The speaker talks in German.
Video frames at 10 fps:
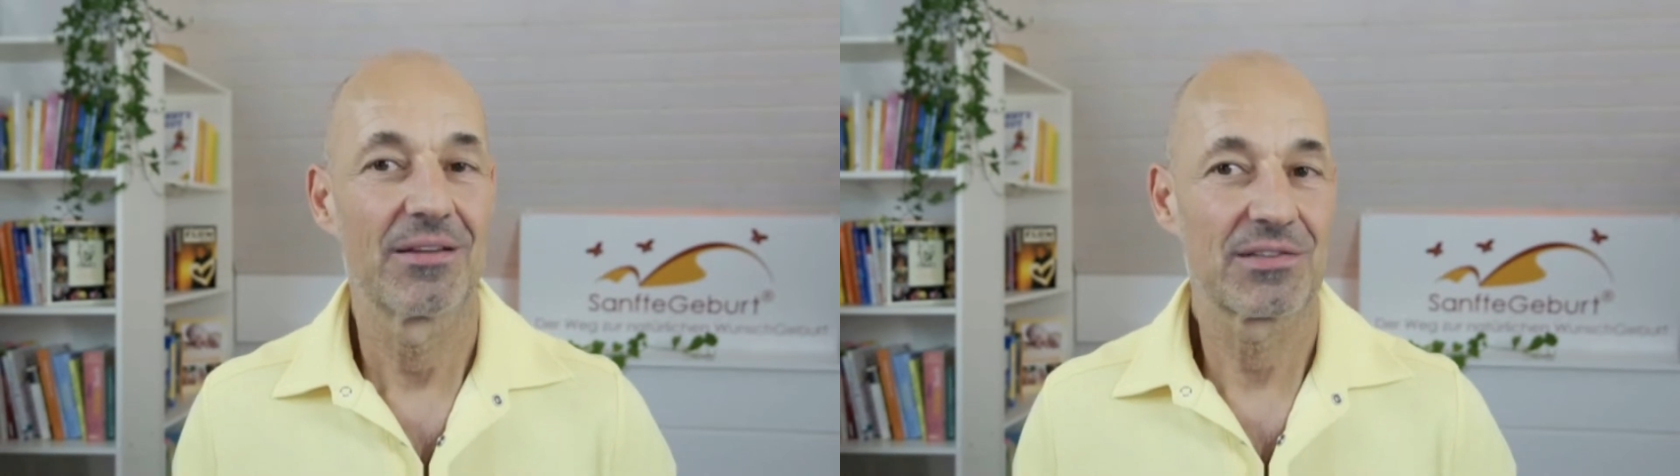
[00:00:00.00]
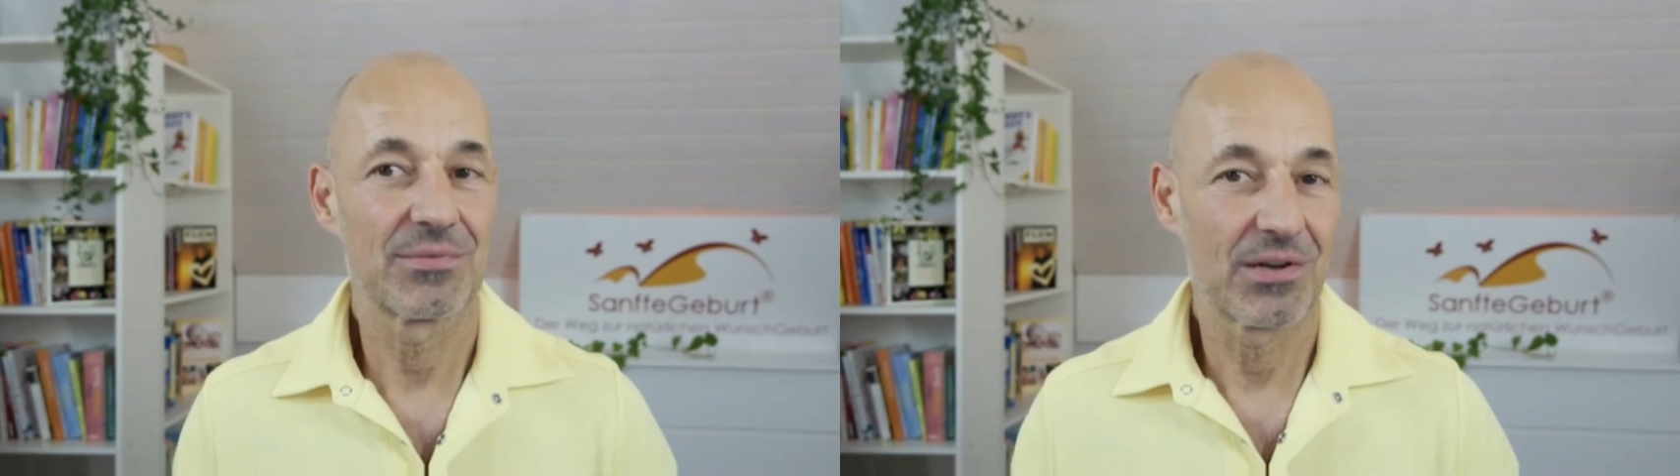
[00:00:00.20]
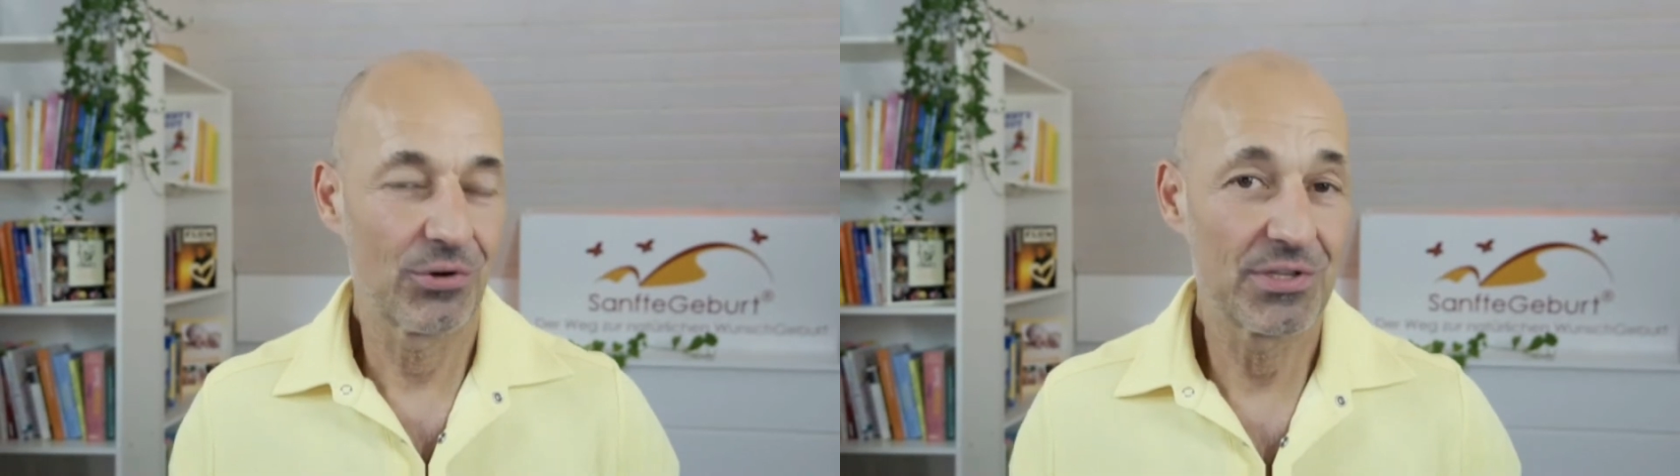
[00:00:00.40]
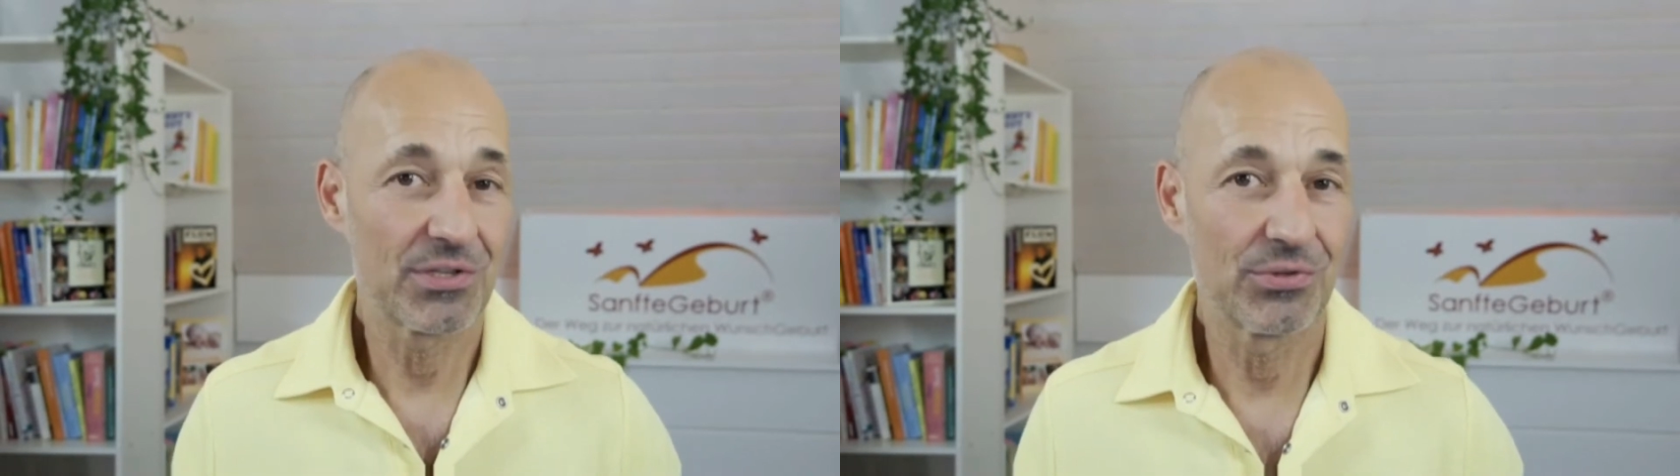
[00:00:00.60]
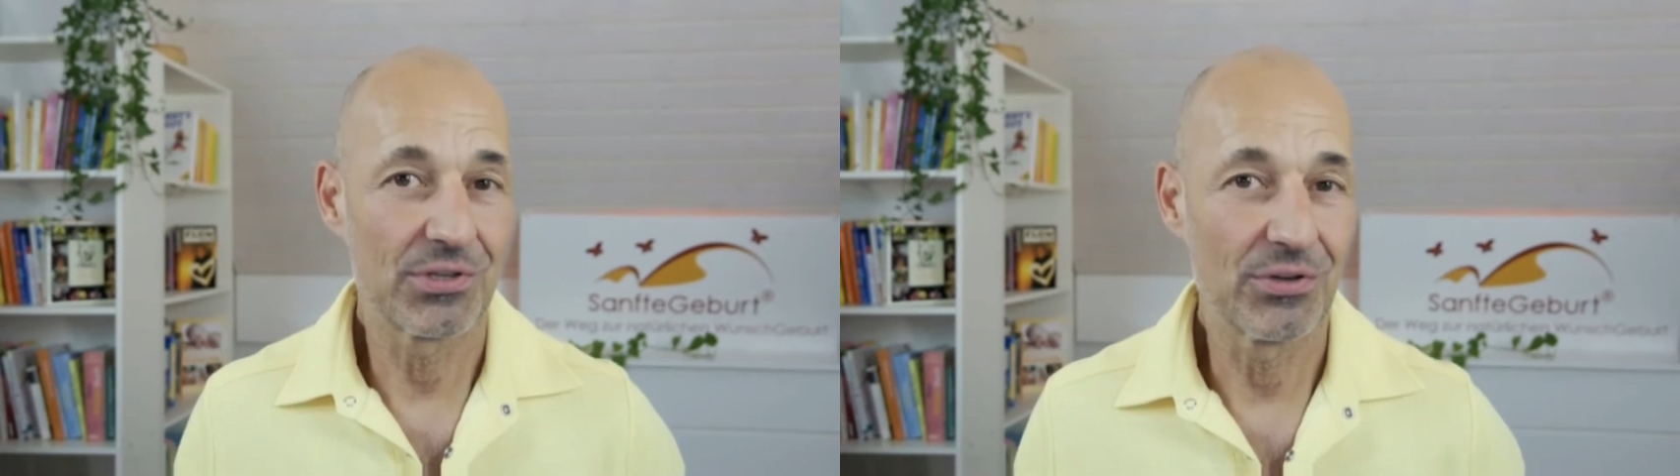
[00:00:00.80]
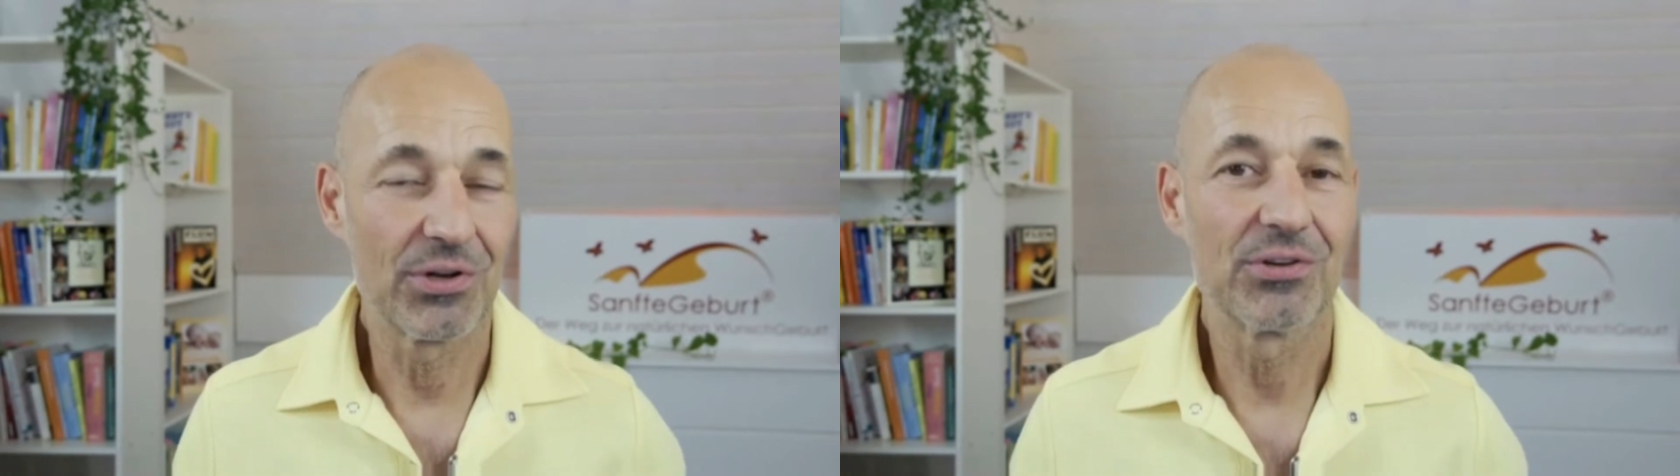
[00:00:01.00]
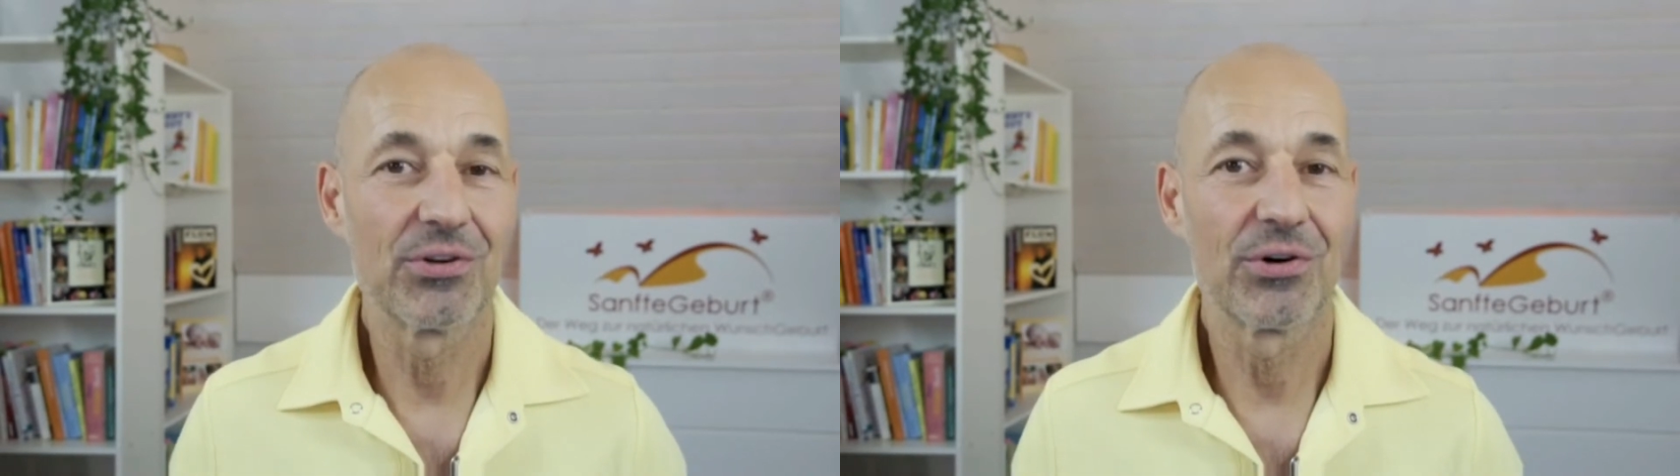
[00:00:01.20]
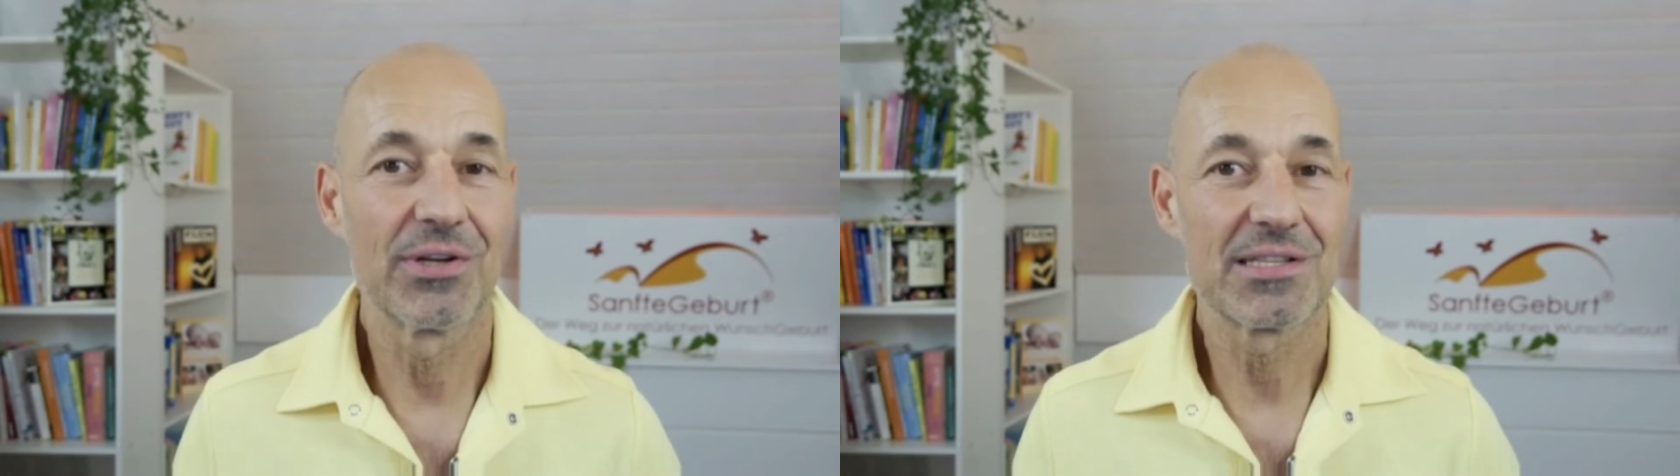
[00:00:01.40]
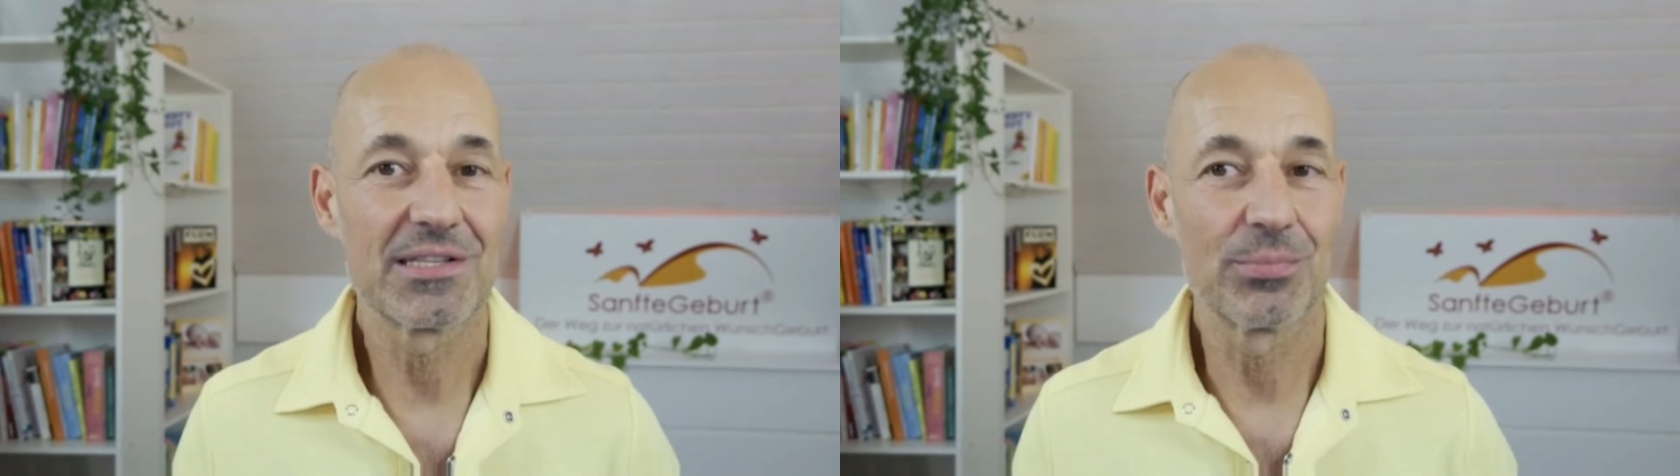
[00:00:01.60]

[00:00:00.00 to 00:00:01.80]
Das war 1999